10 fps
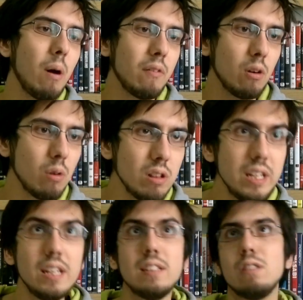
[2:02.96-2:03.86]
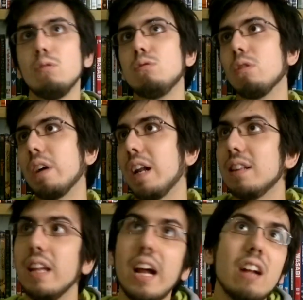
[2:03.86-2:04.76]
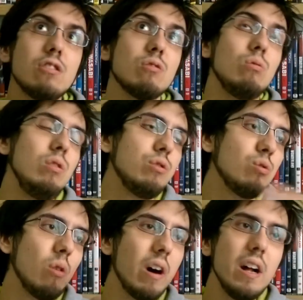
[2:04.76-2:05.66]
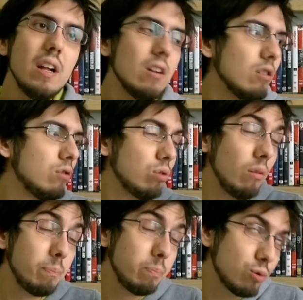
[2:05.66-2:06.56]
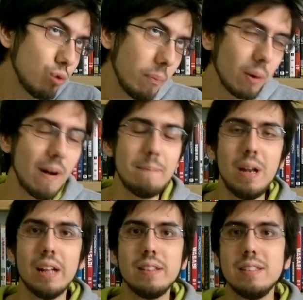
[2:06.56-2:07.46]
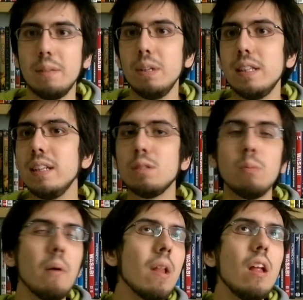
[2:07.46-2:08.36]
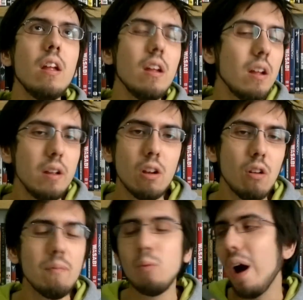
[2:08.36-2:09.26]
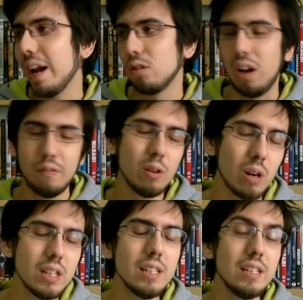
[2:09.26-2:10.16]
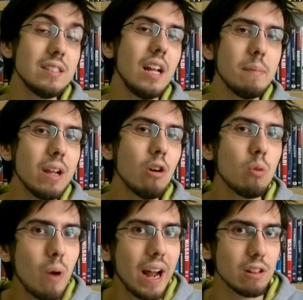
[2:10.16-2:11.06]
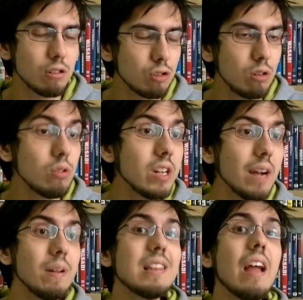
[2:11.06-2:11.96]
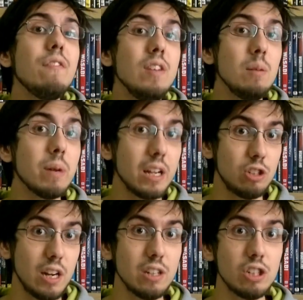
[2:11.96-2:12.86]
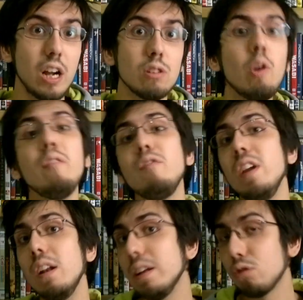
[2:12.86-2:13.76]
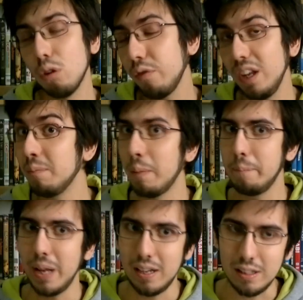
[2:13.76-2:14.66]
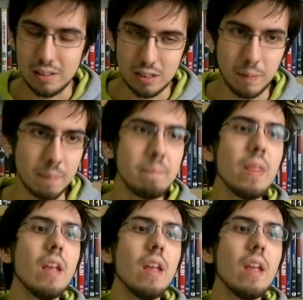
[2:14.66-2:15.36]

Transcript: povero Walt Disney, sul suo caratteraccio, sul suo, sul suo probabile antisemitismo. Io non guardo la figura di Disney, ma io guardo solo ed unicamente ai film che ci ha lasciato e, fil- e sono film bellissimi.